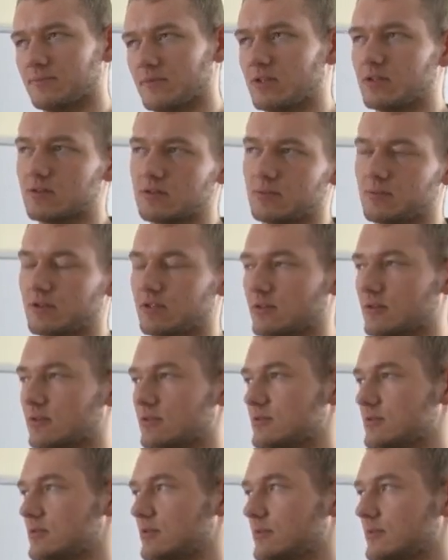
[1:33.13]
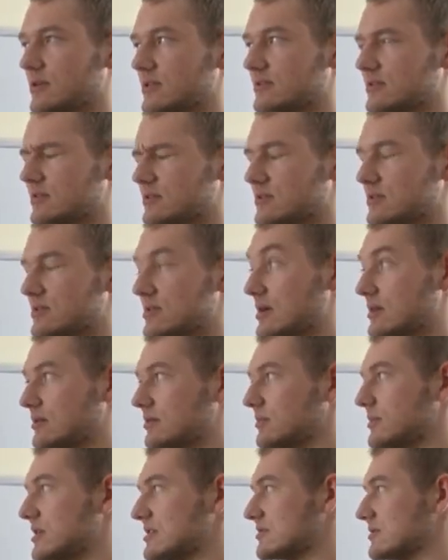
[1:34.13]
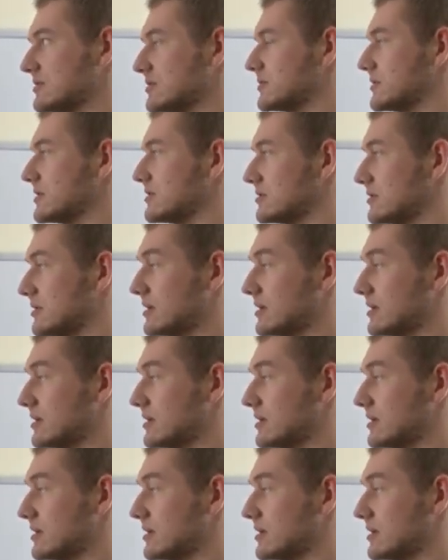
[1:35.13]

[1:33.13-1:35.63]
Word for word: Nie da się prędkości do masy, czy znaczy ciała do masy rozpędzić.